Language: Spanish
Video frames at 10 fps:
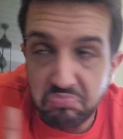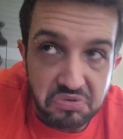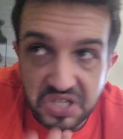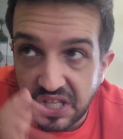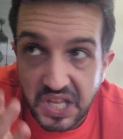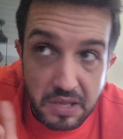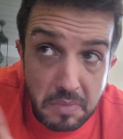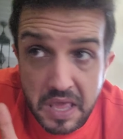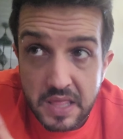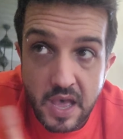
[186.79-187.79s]
siete y
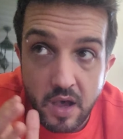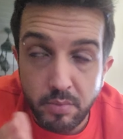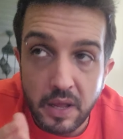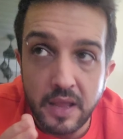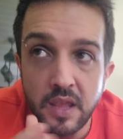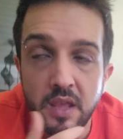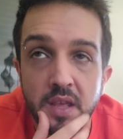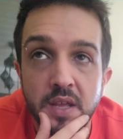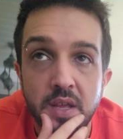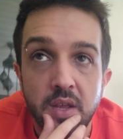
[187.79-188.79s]
media por ahí,
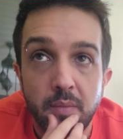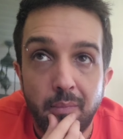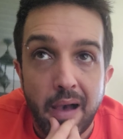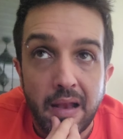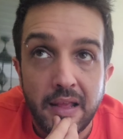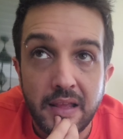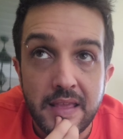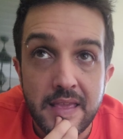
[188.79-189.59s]
¿vale?